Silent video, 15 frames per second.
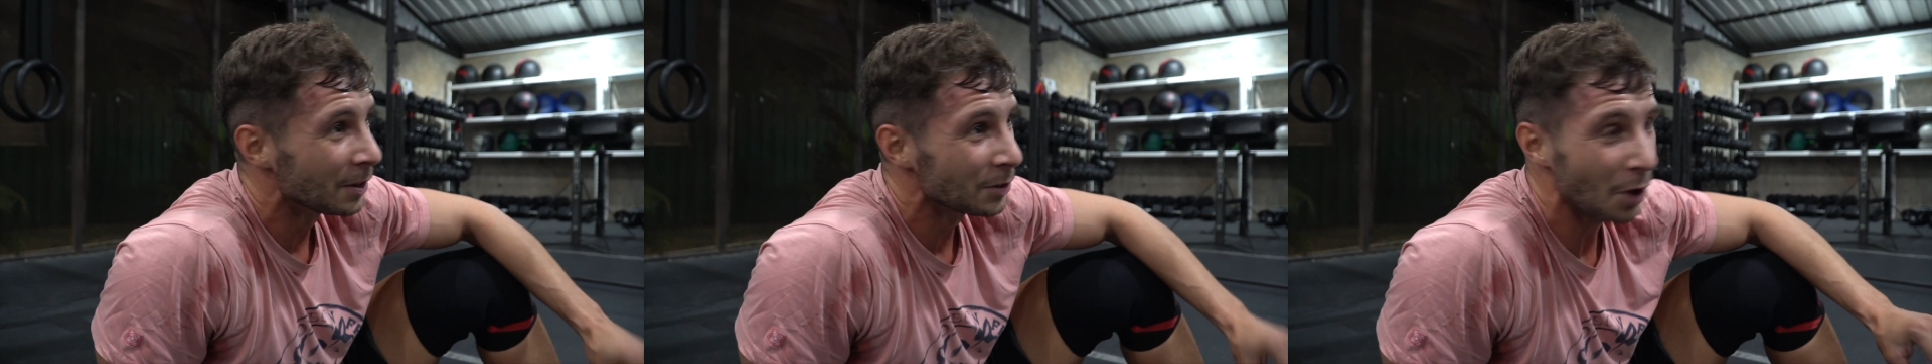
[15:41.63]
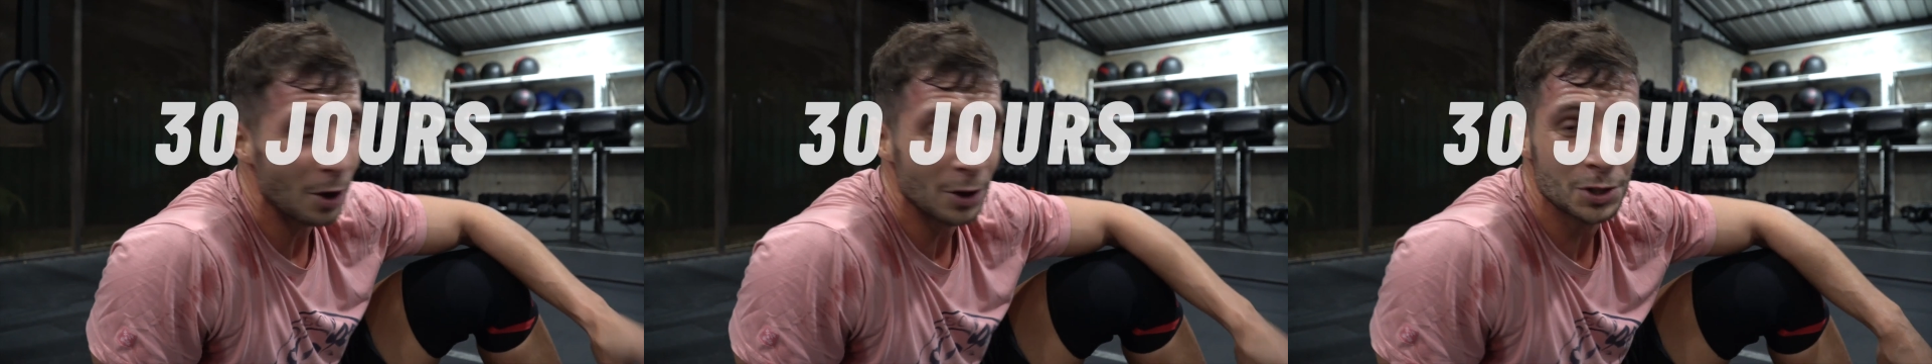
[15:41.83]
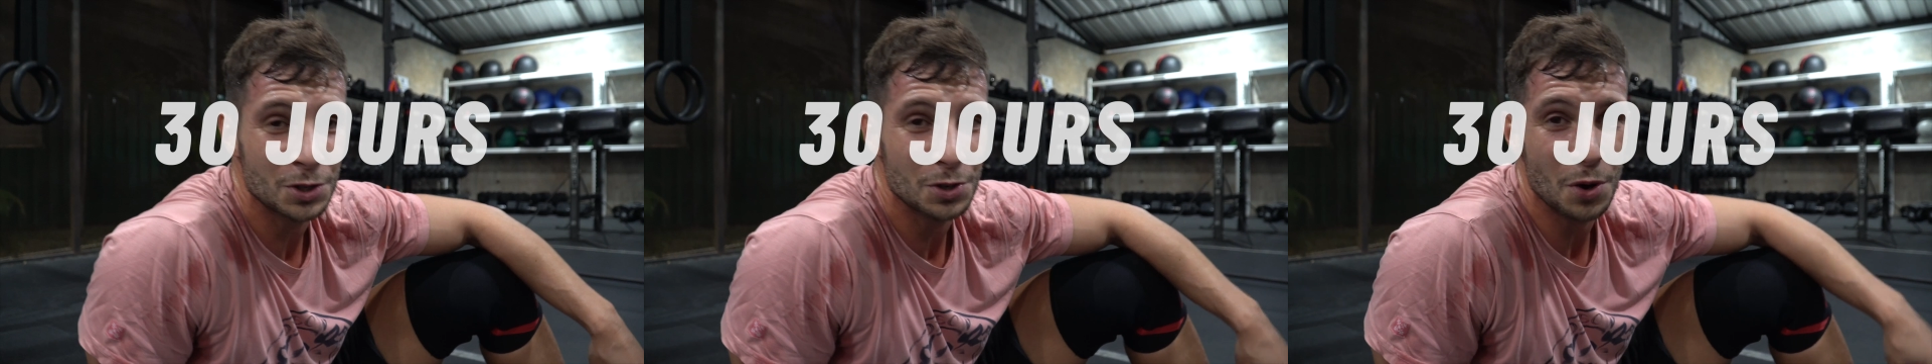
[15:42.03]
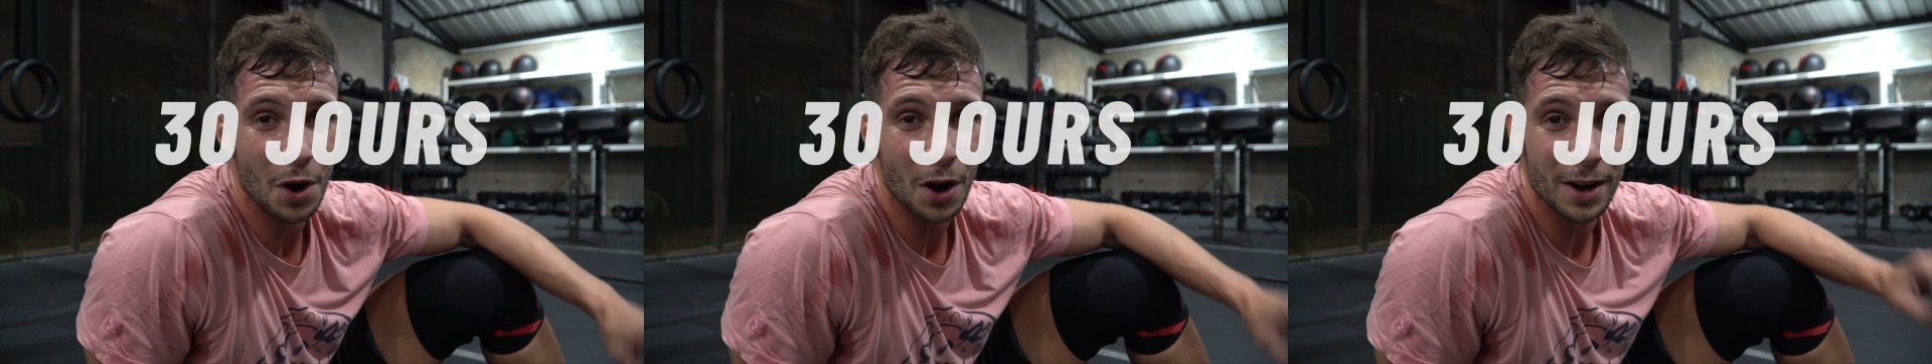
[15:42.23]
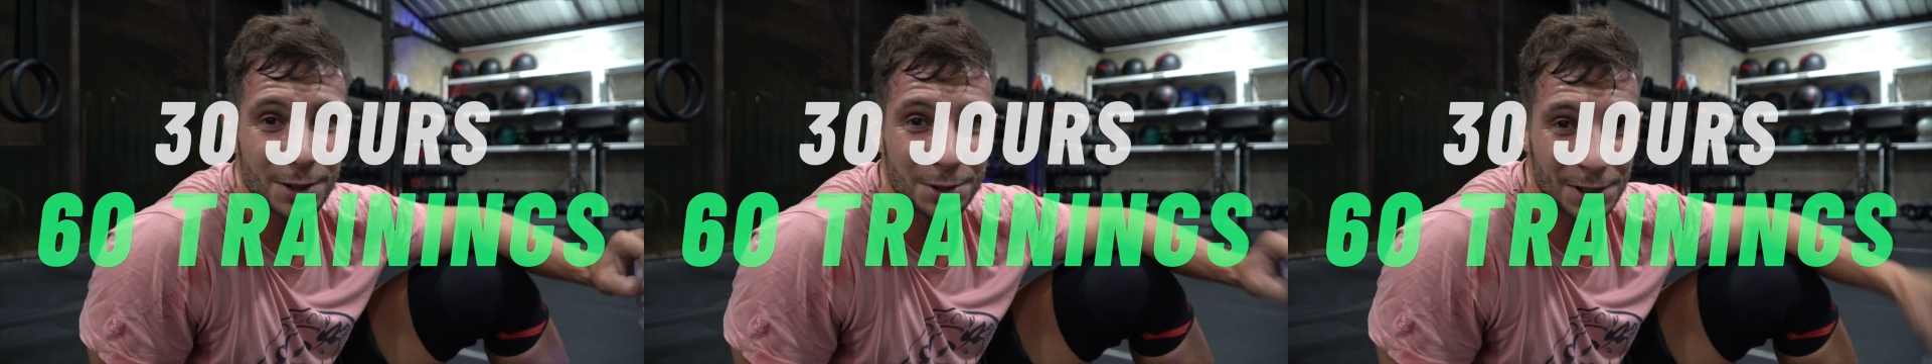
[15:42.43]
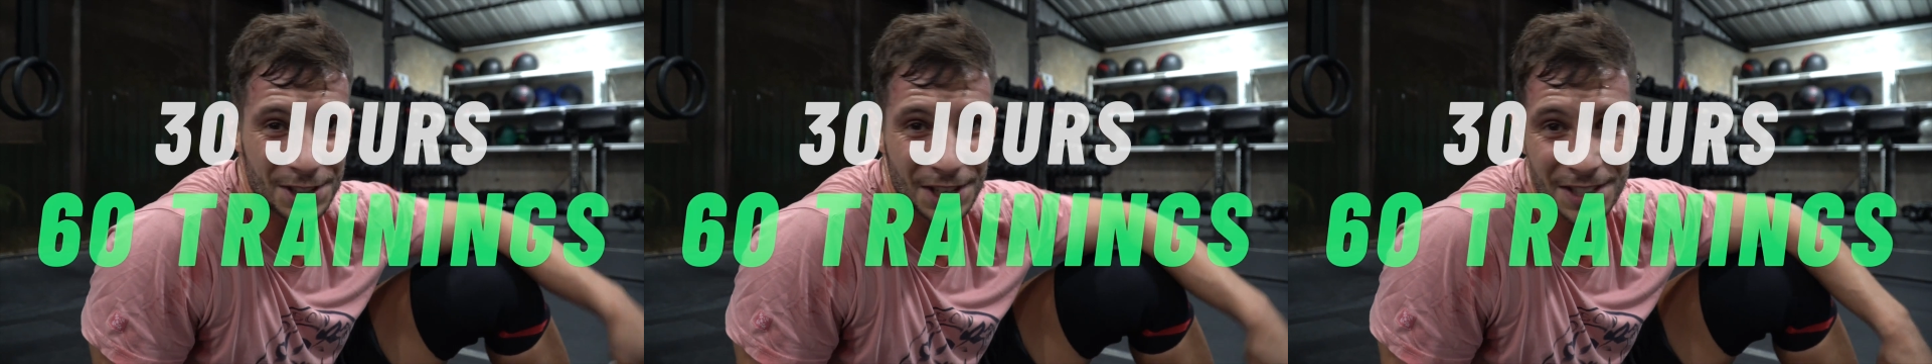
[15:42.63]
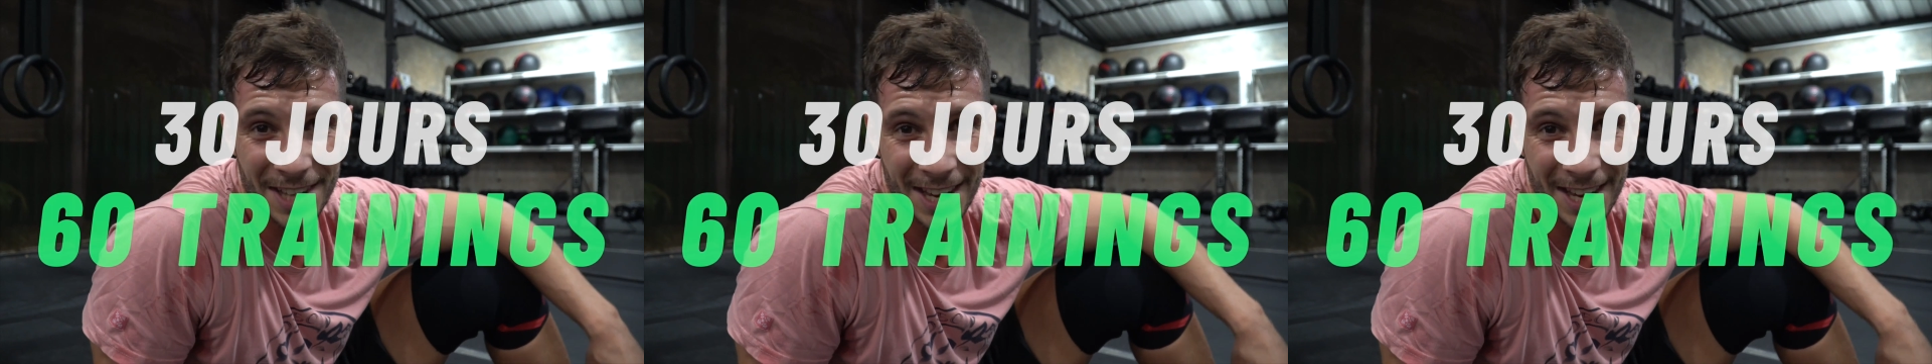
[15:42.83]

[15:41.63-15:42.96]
30 jours, 60